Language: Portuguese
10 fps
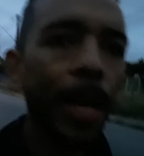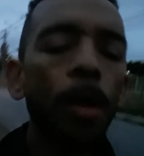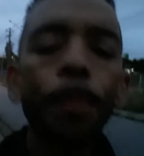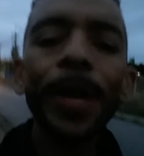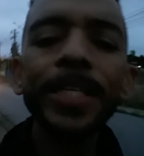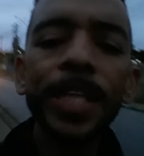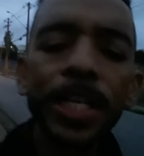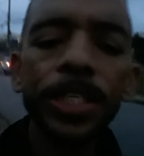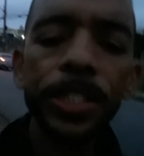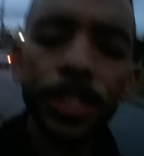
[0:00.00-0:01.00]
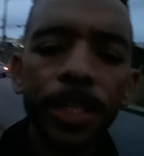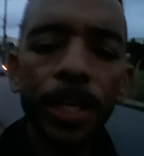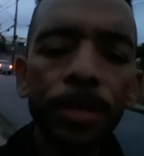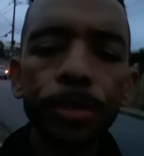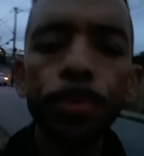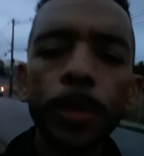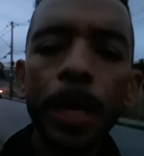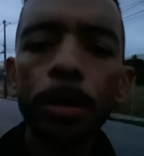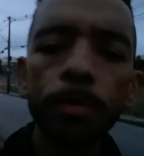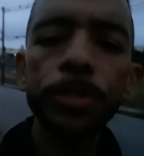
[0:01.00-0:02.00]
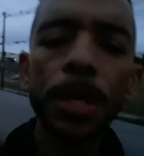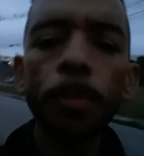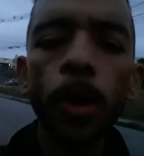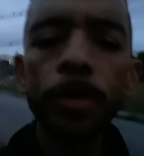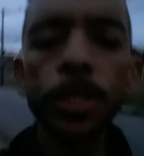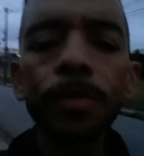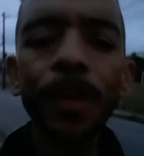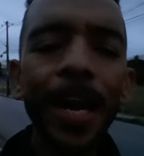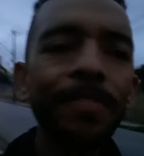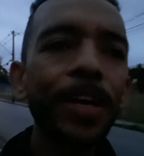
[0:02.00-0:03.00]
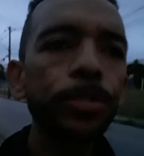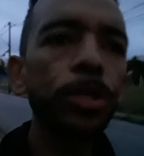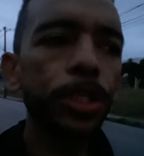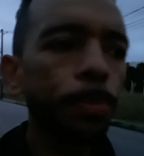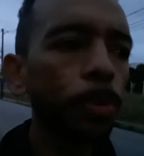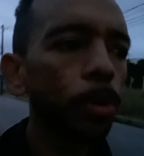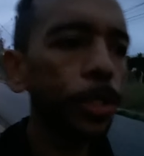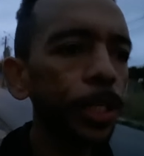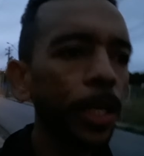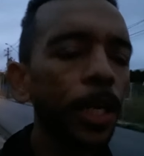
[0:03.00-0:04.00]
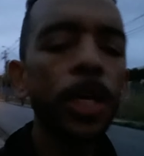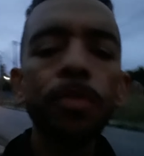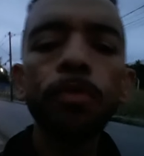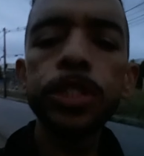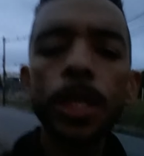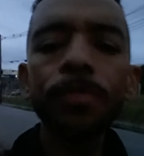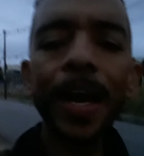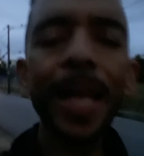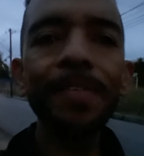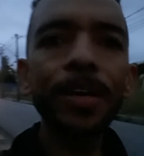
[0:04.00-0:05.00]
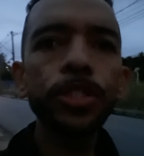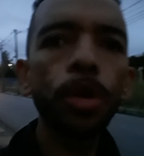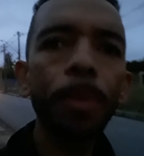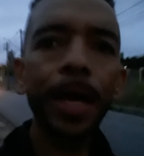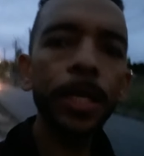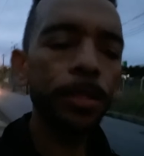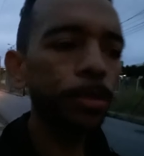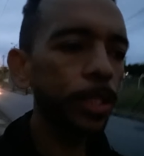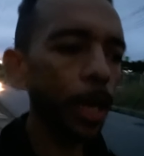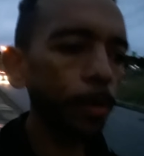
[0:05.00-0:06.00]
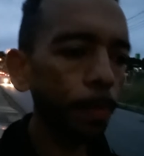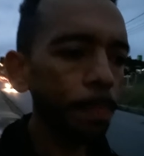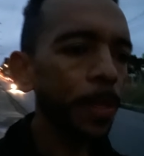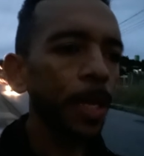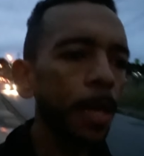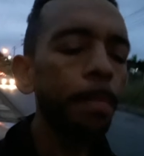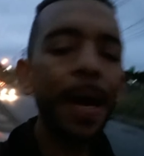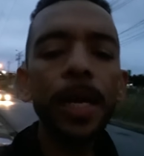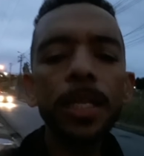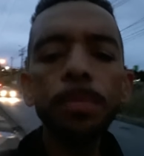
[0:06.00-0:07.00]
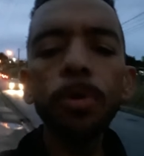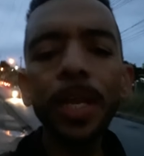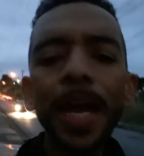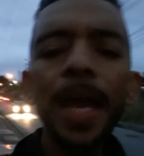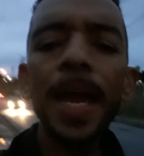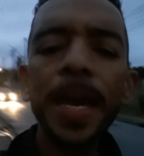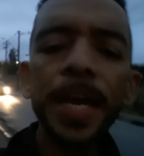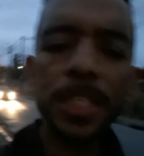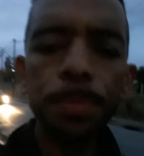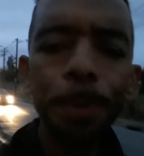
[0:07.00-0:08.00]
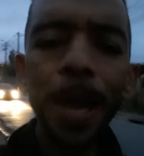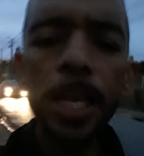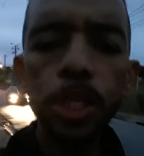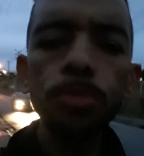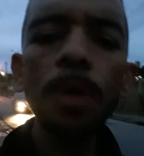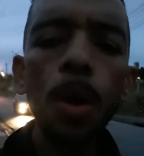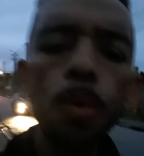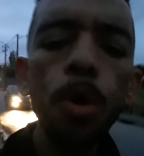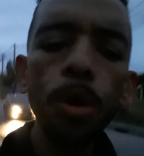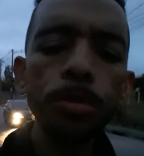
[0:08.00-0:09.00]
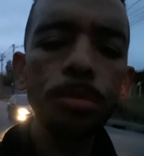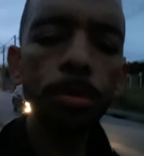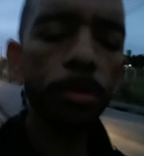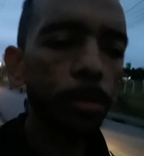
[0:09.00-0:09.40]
é um presente de Deus, porque quando você morrer, você não vai levar sua esposa, você não vai levar o seu marido. Então, marido e mulher, respeite um ao outro,